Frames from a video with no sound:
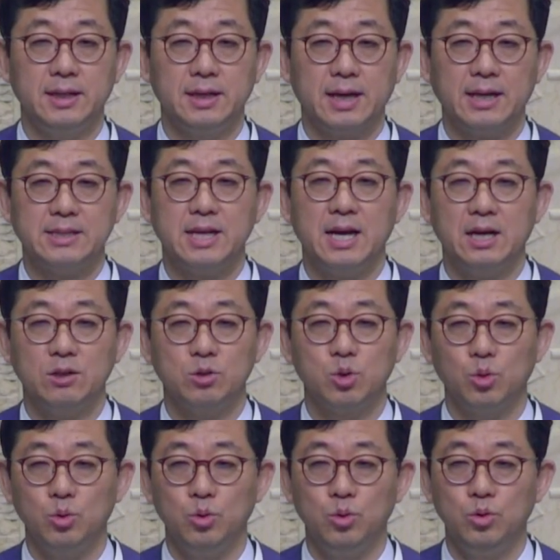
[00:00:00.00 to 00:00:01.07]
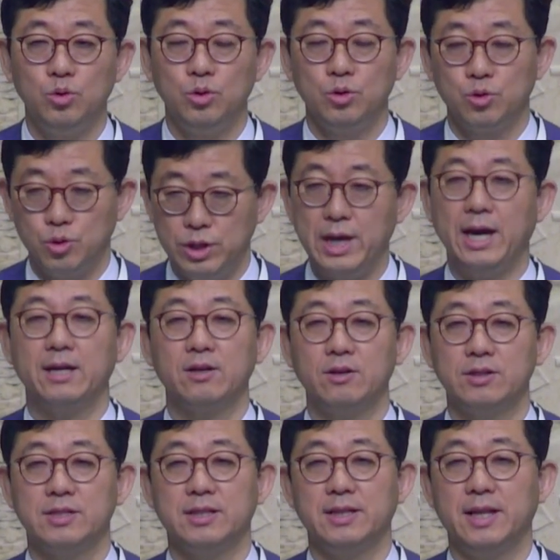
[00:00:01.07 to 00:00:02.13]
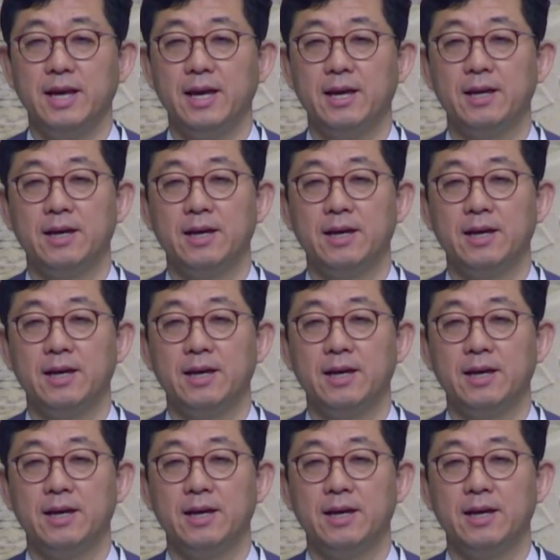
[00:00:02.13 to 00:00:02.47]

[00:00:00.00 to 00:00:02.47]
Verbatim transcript: 가장 존 귀한 것인데